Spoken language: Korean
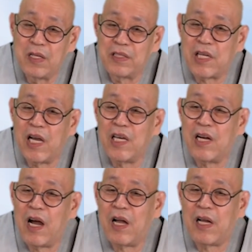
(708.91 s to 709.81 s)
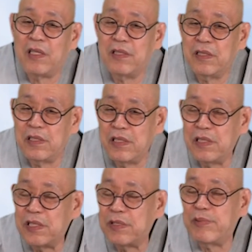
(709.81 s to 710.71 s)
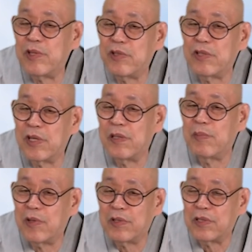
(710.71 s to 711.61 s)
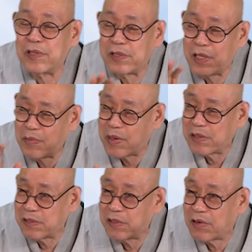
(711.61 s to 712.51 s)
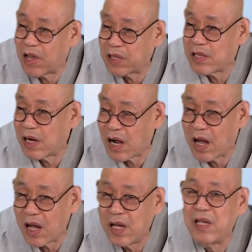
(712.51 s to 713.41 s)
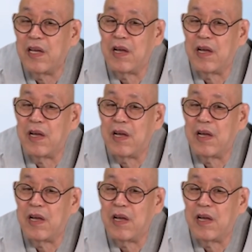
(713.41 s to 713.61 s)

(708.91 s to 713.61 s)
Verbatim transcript: 자기가 한 20여 년을 머더스 데이 만들어 했다가